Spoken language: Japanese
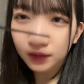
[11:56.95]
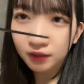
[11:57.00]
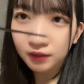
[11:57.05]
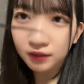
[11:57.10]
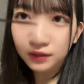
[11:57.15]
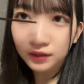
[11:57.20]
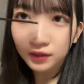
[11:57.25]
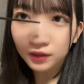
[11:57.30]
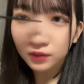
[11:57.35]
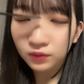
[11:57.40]
いんで
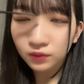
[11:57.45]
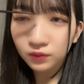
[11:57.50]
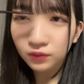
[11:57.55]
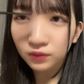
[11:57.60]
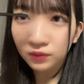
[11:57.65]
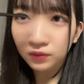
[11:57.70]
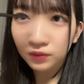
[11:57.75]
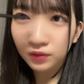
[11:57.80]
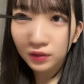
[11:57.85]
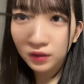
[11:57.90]
すけ
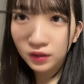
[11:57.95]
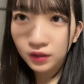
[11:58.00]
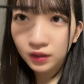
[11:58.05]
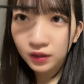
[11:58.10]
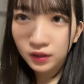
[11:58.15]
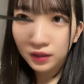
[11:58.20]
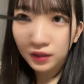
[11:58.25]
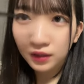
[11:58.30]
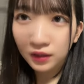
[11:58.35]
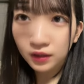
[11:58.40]
ど
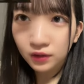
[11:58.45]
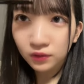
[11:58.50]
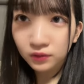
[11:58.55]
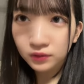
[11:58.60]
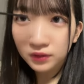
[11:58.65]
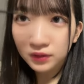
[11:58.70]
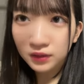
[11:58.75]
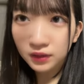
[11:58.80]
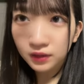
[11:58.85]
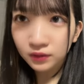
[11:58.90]
なんかこっ
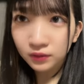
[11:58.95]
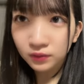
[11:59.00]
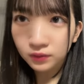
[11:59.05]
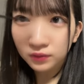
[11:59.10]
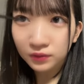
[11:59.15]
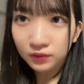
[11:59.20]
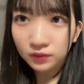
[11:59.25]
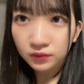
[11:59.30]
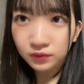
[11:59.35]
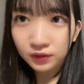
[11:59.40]
ちゃんと
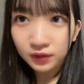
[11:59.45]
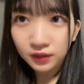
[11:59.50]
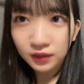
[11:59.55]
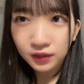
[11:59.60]
お揃い